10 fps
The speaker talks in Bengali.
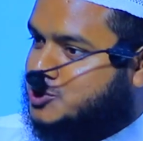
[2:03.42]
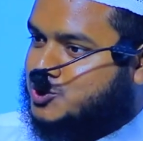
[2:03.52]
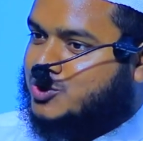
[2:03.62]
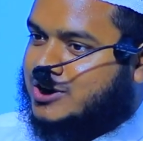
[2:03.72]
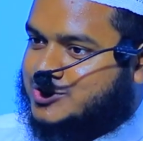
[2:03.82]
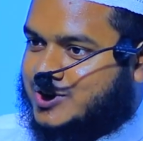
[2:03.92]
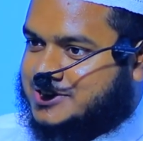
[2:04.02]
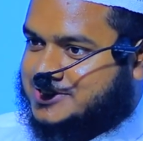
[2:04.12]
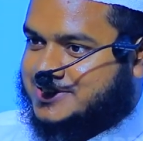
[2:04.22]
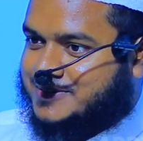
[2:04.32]
শত্রুরা চলে
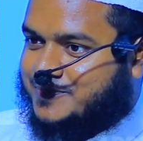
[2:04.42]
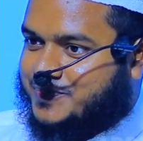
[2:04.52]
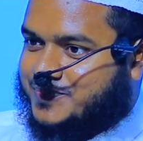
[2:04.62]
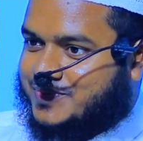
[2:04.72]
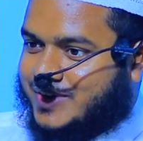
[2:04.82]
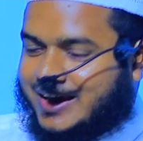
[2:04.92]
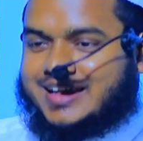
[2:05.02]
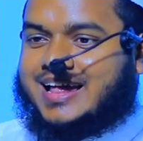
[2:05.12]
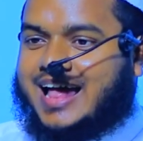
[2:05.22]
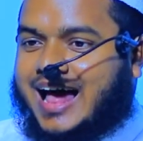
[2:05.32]
আসছে
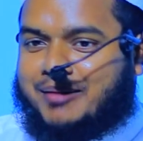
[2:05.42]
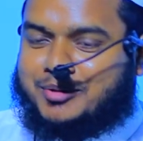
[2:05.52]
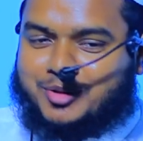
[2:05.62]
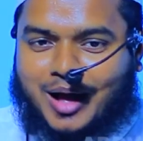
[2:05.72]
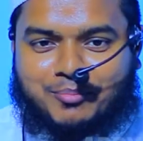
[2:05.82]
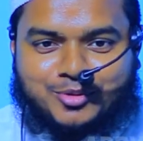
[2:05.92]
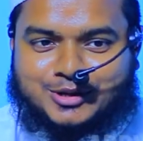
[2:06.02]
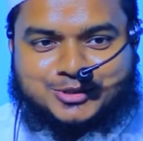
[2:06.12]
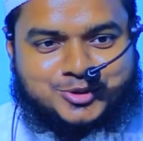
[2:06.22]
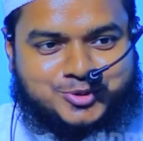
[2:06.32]
আমি তো
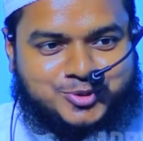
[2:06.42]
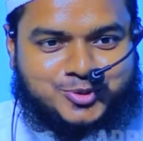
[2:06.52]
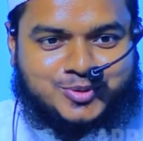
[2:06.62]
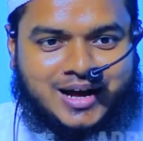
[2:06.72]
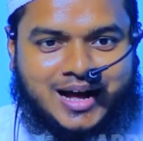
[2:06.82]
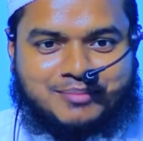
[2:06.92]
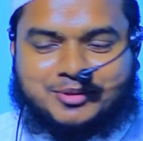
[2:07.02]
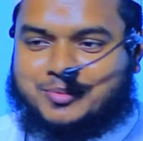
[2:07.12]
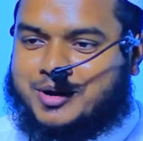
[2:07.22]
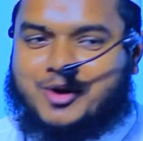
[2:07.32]
আমলের শত্রু না আমি
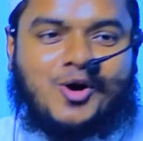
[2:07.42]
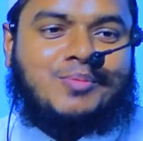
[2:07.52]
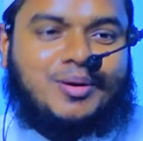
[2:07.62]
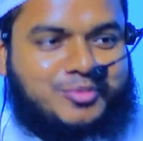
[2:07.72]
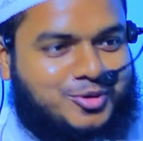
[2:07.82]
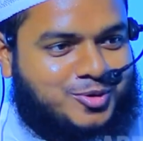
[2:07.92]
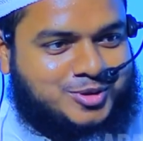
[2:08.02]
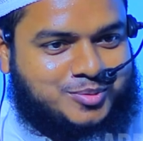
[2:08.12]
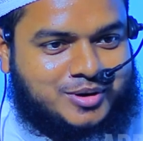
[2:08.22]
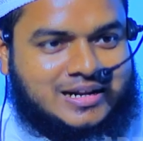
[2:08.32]
তোমাকে কম আমলও
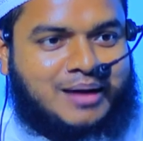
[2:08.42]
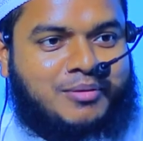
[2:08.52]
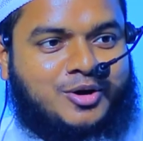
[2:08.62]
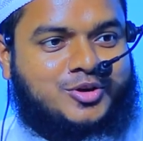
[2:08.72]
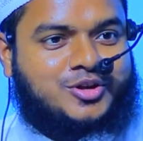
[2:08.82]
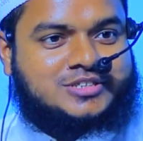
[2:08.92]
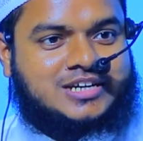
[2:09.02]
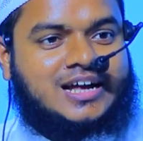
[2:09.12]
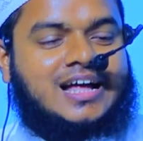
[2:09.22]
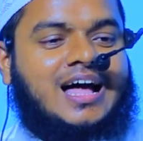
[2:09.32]
করতে বলিনি আমার কথা হচ্ছে